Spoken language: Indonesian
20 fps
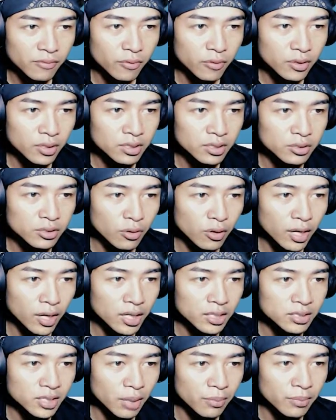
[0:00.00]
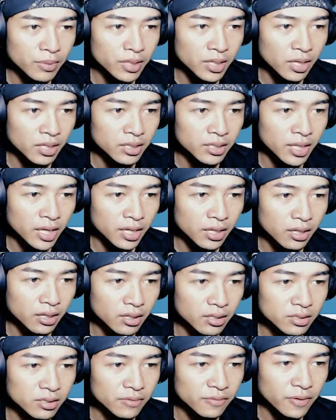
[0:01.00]
Furniture, health, stamina, Tech
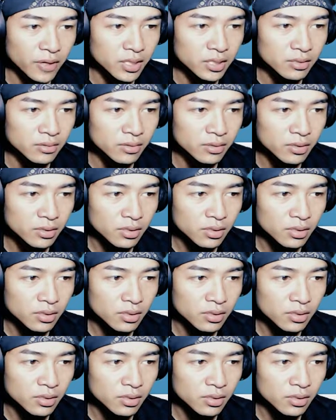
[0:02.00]
defense.